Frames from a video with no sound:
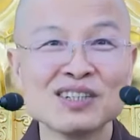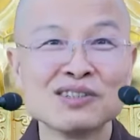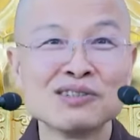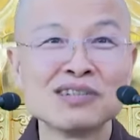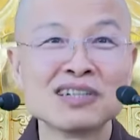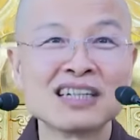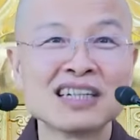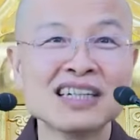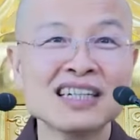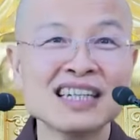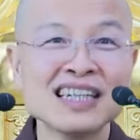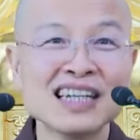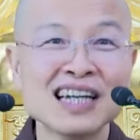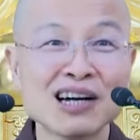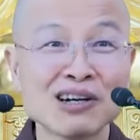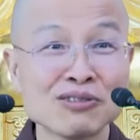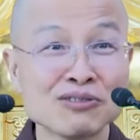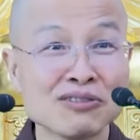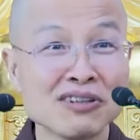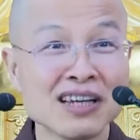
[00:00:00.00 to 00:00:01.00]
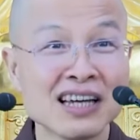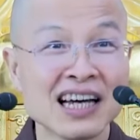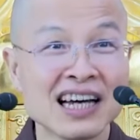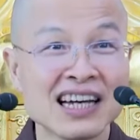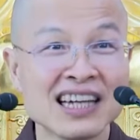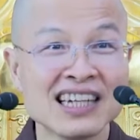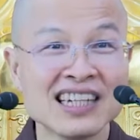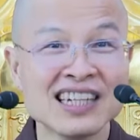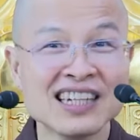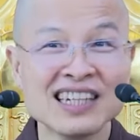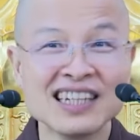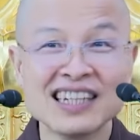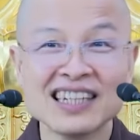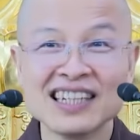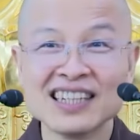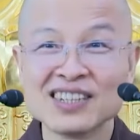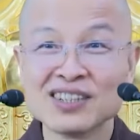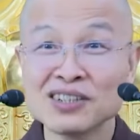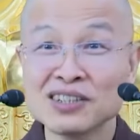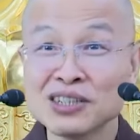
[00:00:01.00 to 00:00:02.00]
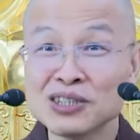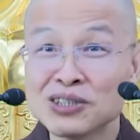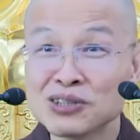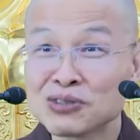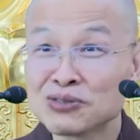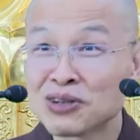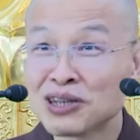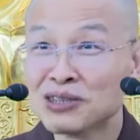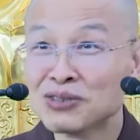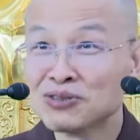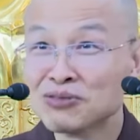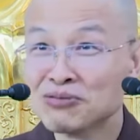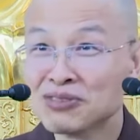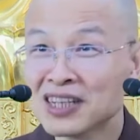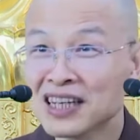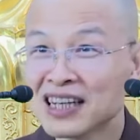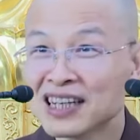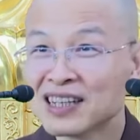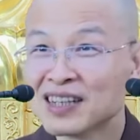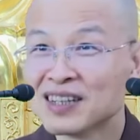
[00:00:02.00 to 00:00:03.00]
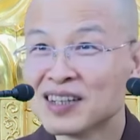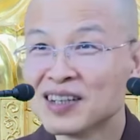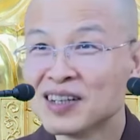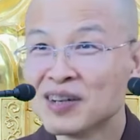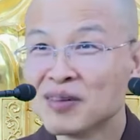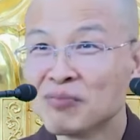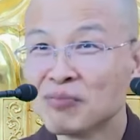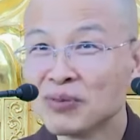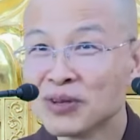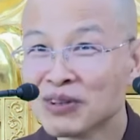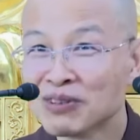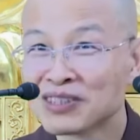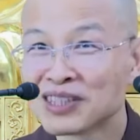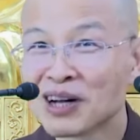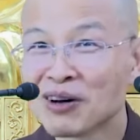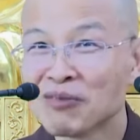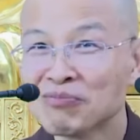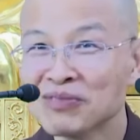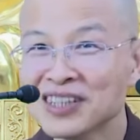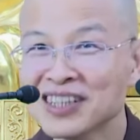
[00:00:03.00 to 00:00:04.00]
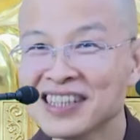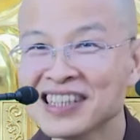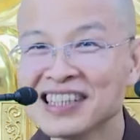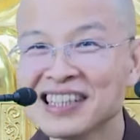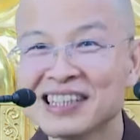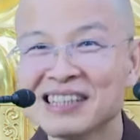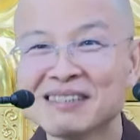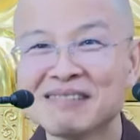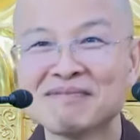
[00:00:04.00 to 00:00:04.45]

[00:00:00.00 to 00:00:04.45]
去跟李老学，你就专注听，不用抄笔记。